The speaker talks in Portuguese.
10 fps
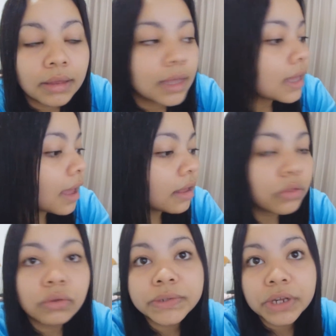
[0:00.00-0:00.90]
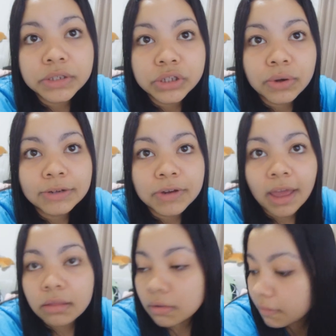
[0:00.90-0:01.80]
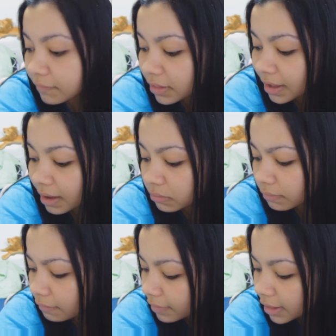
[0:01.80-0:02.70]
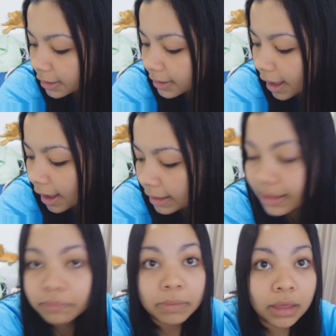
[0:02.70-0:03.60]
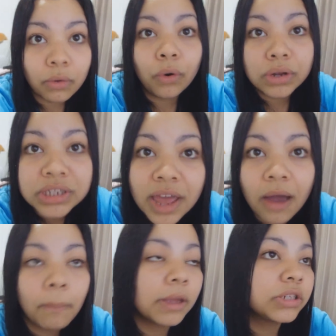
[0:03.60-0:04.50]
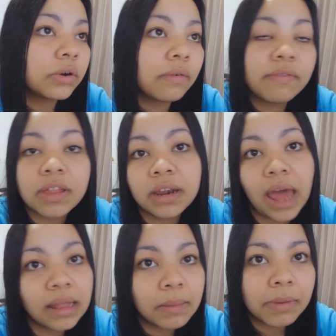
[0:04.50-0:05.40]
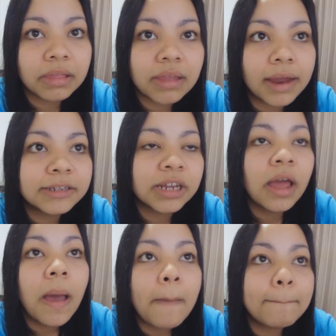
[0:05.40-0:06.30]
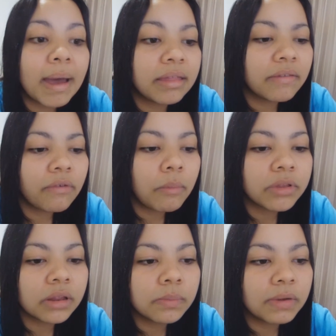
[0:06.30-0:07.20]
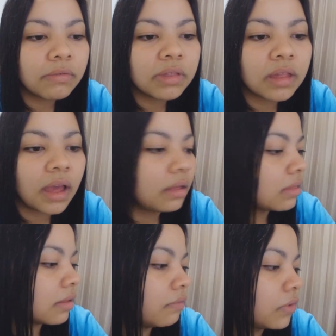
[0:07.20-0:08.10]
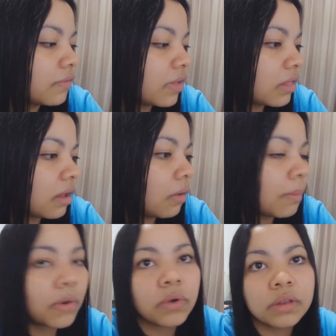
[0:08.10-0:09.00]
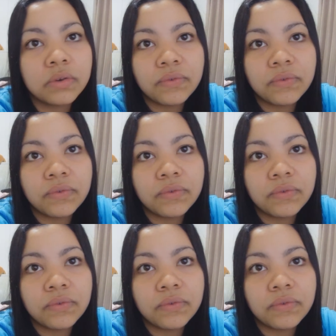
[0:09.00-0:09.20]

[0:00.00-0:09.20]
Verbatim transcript: e é isso, gente. Eu acho que é isso que eu vou fazer. Eu não vou fazer nada Hoje, realmente, eu não vou fazer nada mais tarde. Mas eu vou mostrando pra vocês. Se eu for fazer alguma coisa